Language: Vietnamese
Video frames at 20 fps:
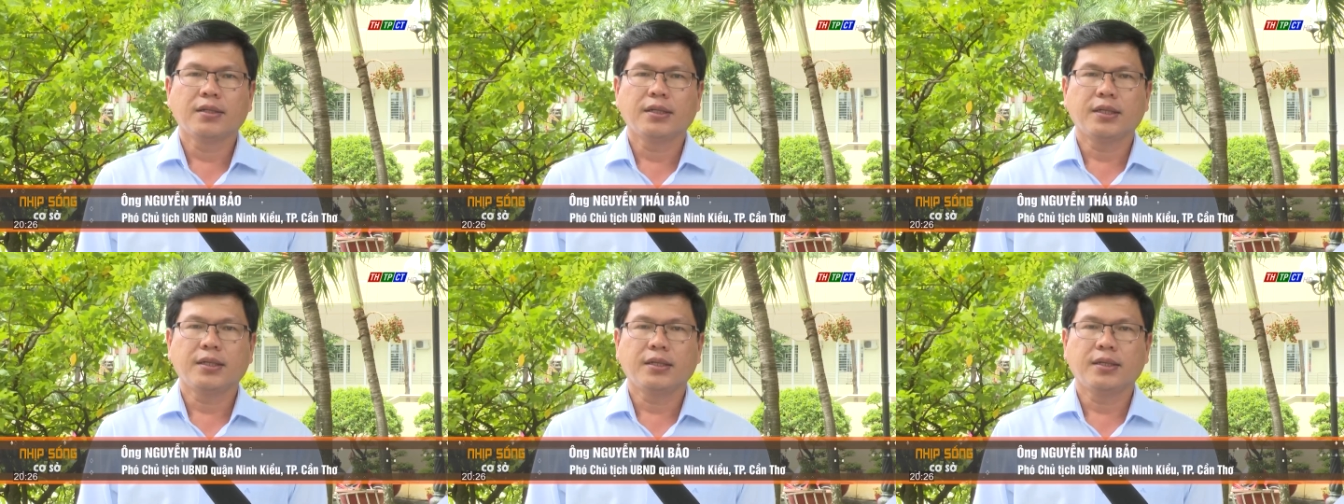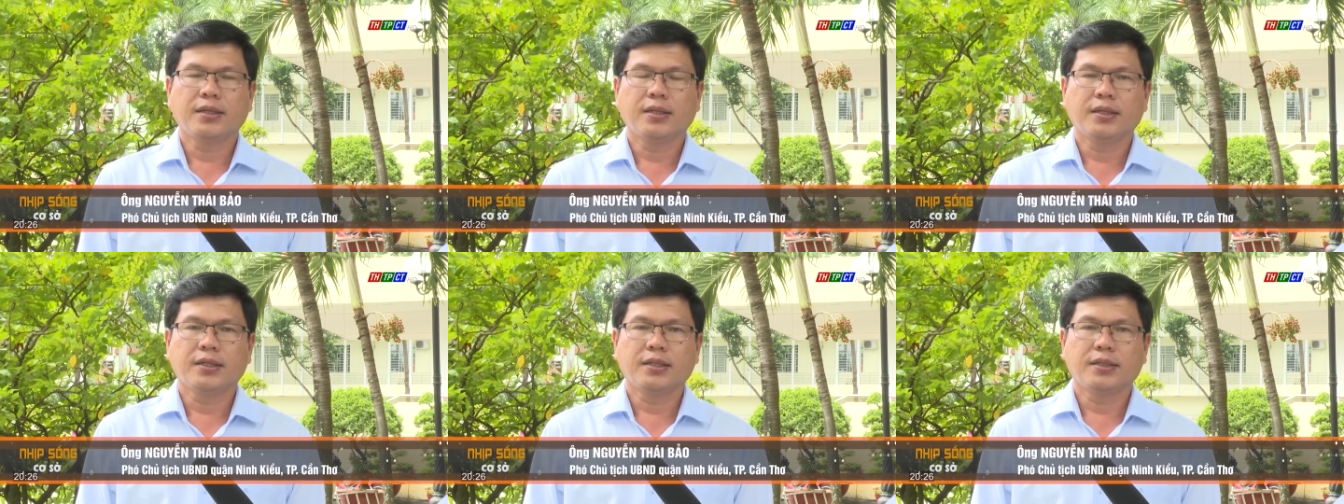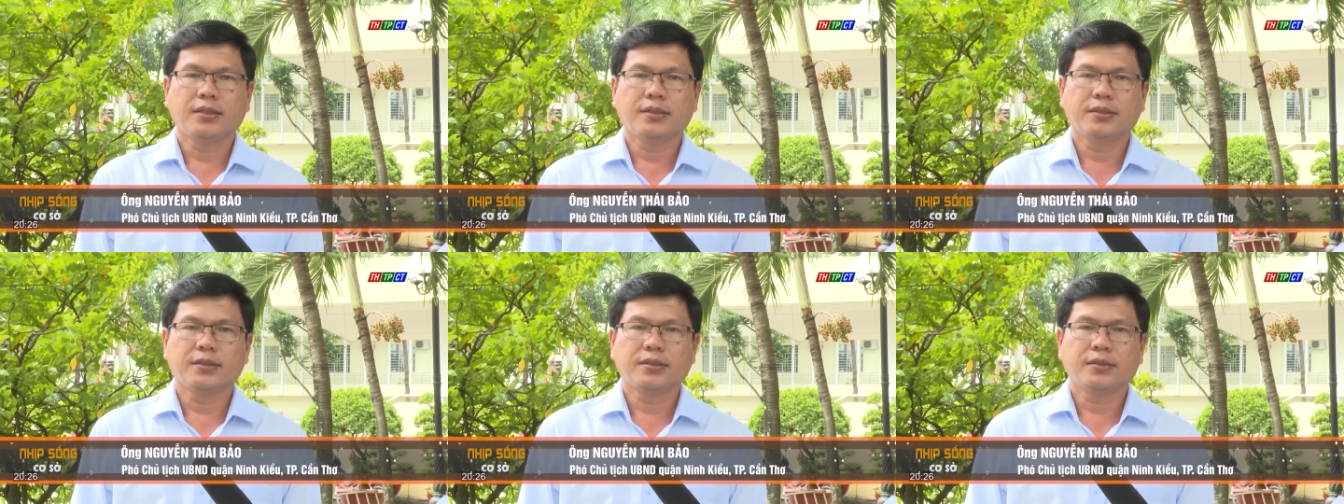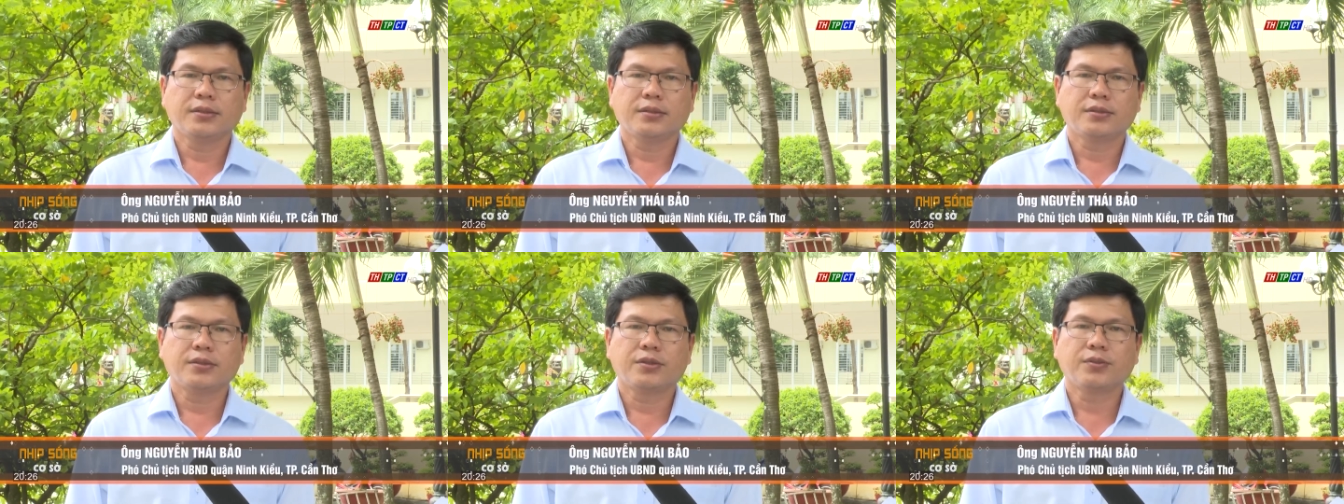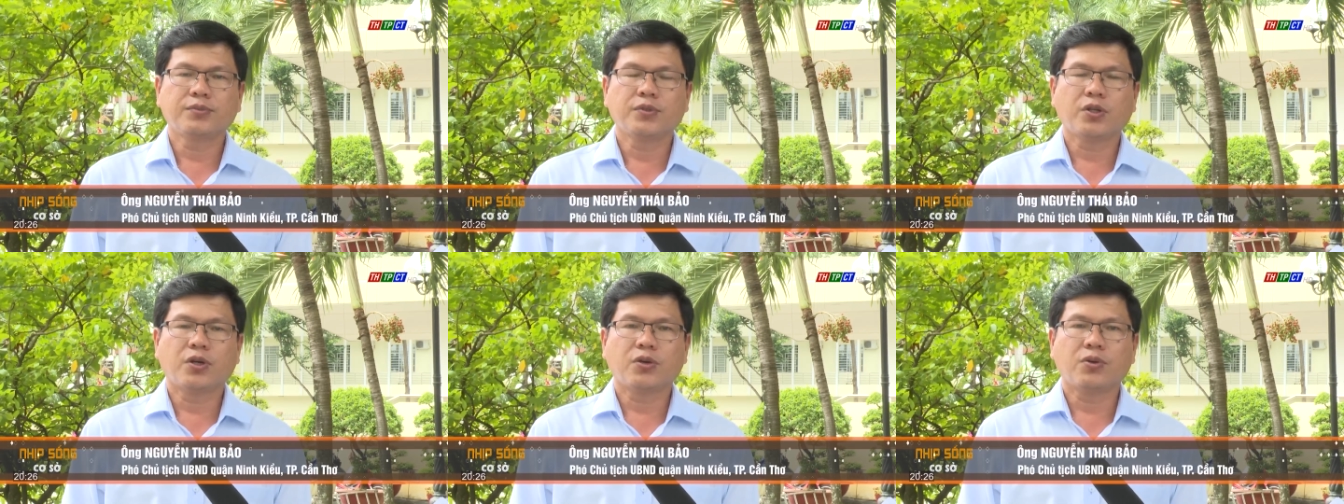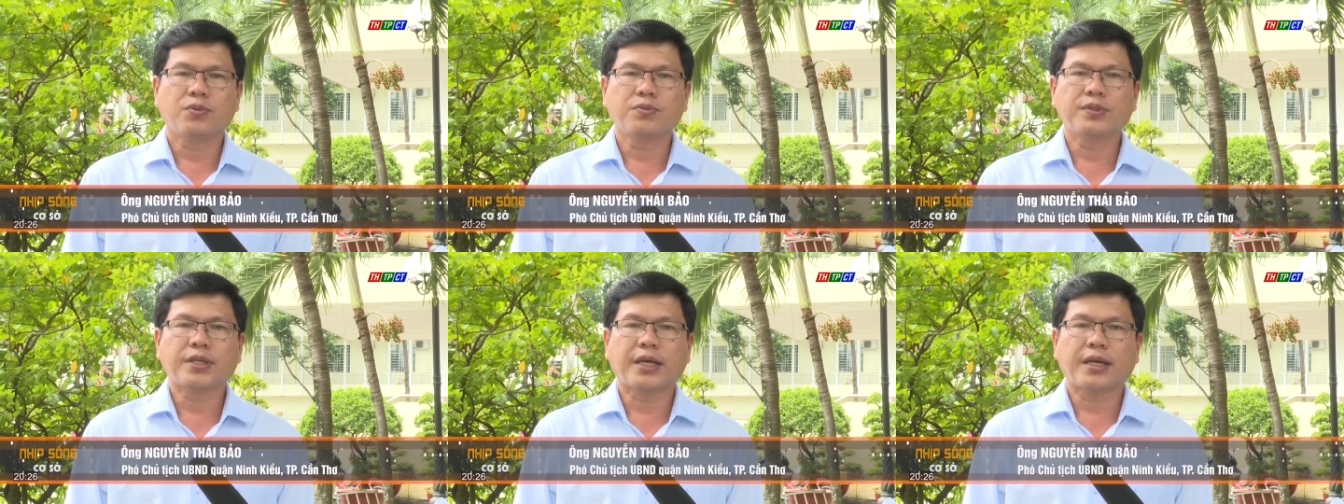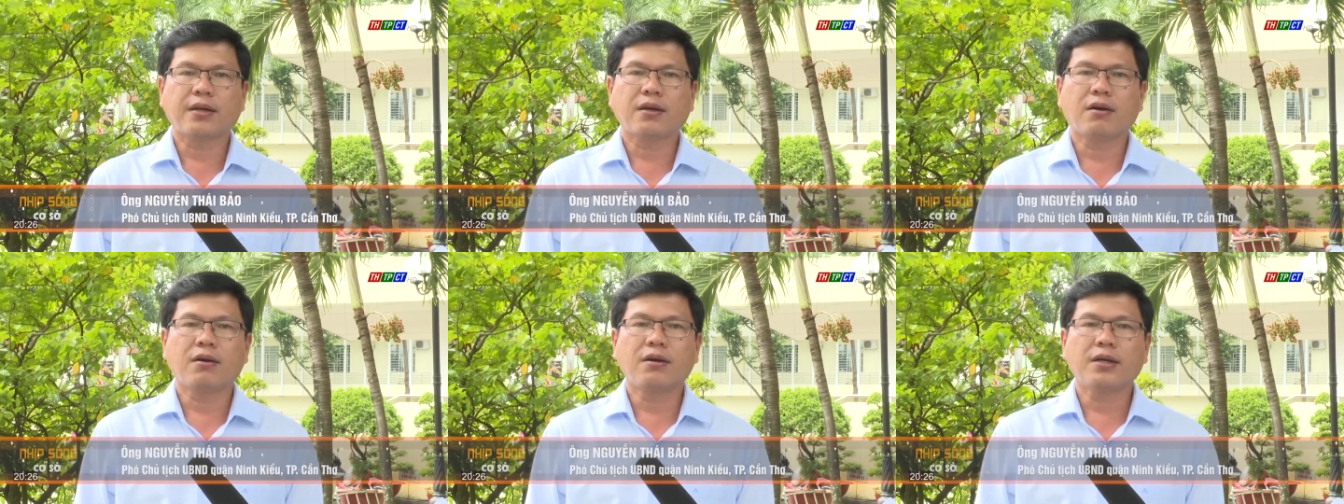thì ờ, chúng tôi cũng
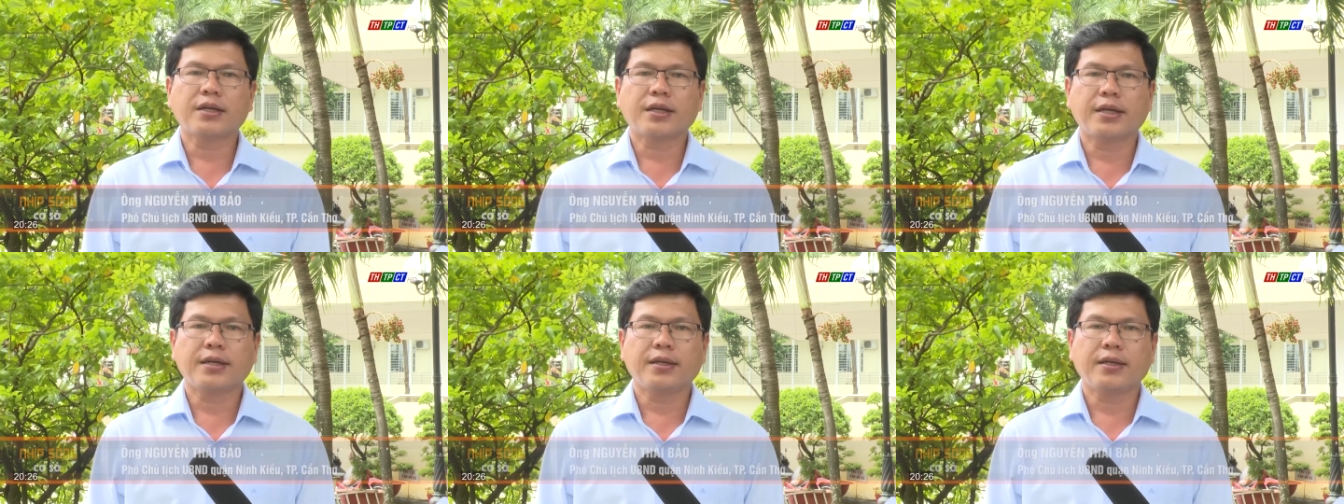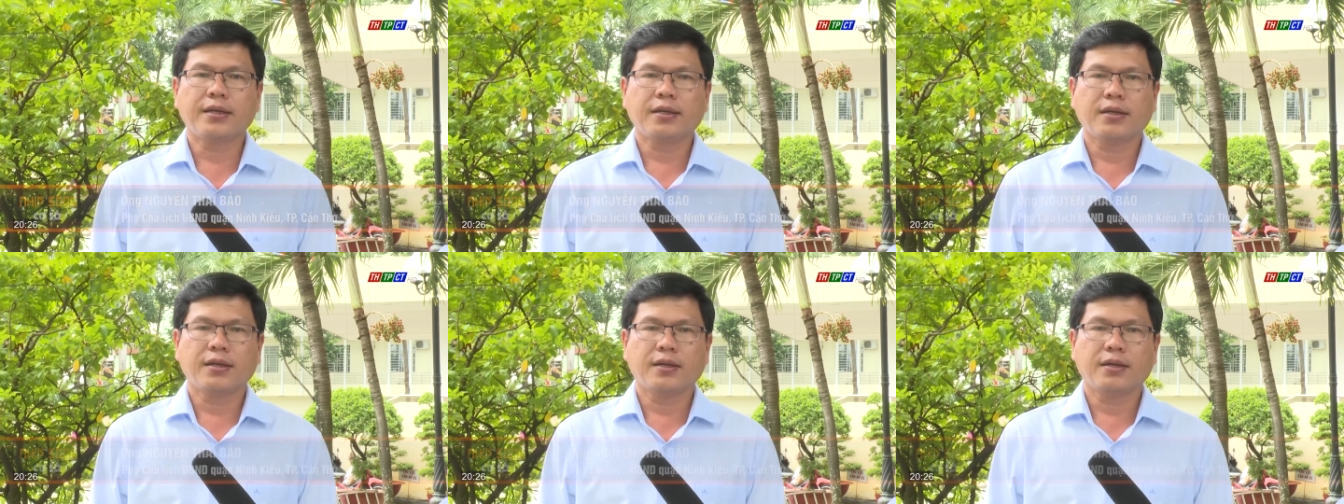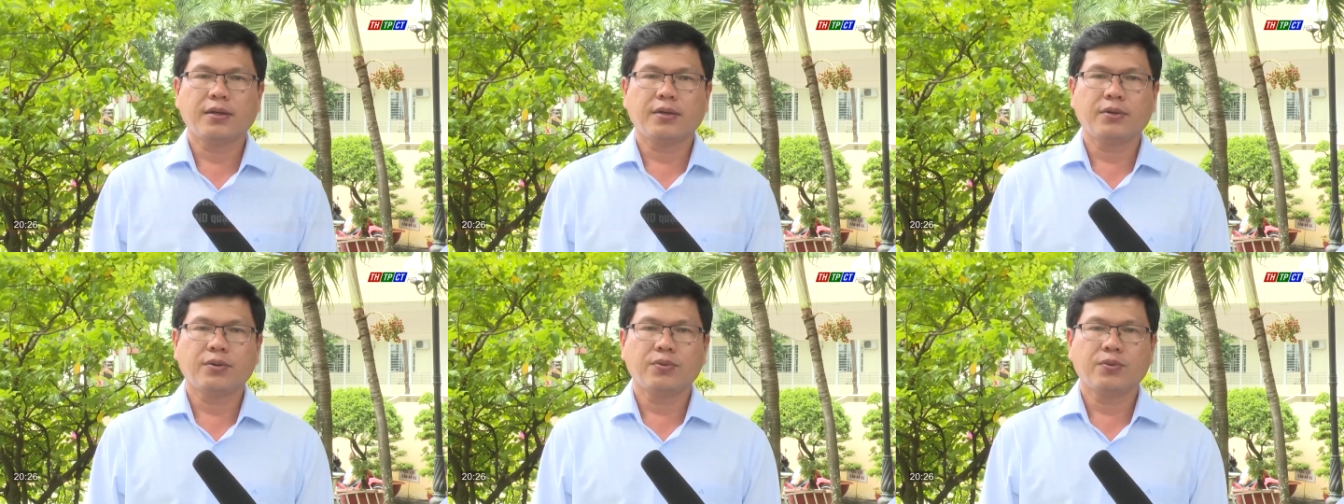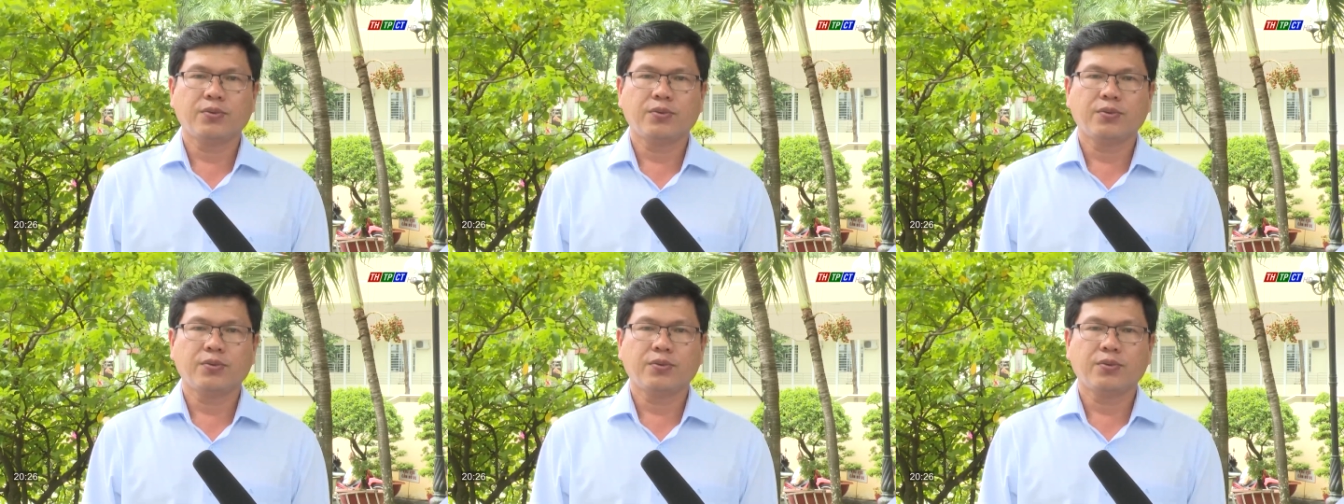sẽ có cái ờ,